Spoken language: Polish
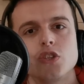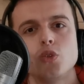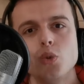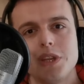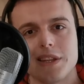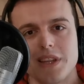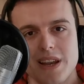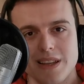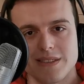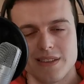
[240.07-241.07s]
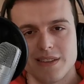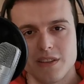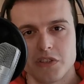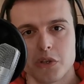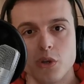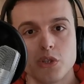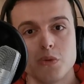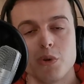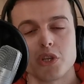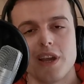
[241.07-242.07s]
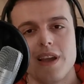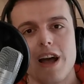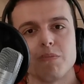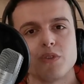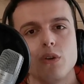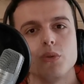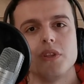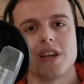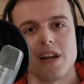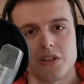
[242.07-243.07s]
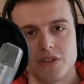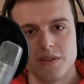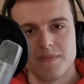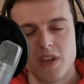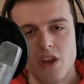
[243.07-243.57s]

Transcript: Studia teraz skończyć może absolutnie każdy.